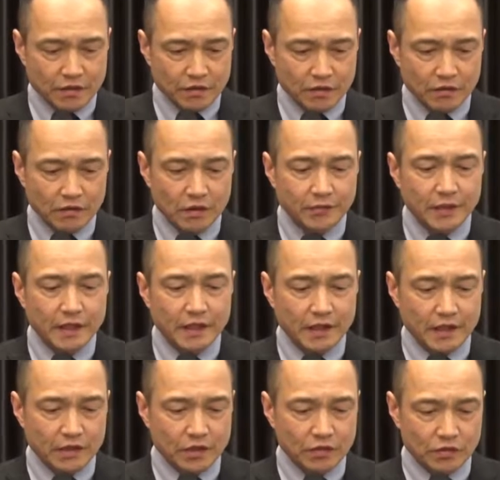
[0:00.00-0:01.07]
その意味
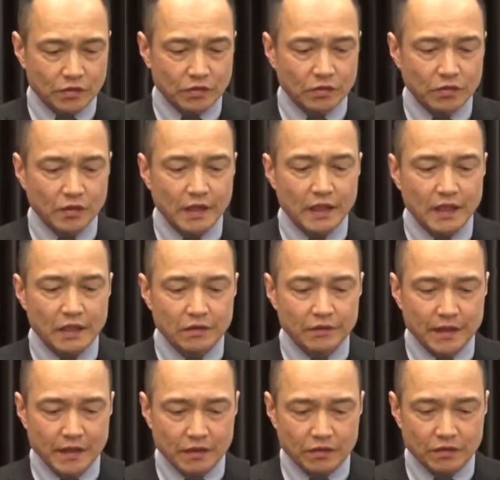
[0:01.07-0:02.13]
で郷土心会議
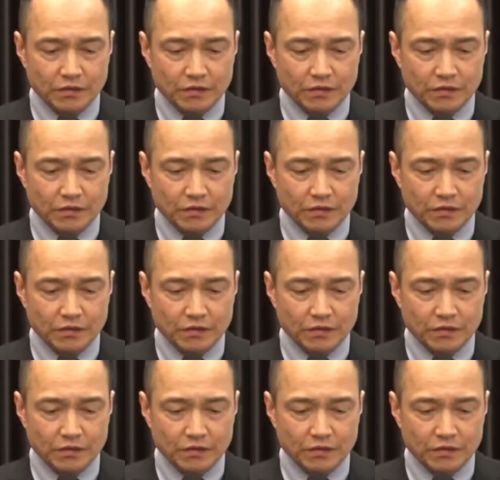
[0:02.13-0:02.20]
は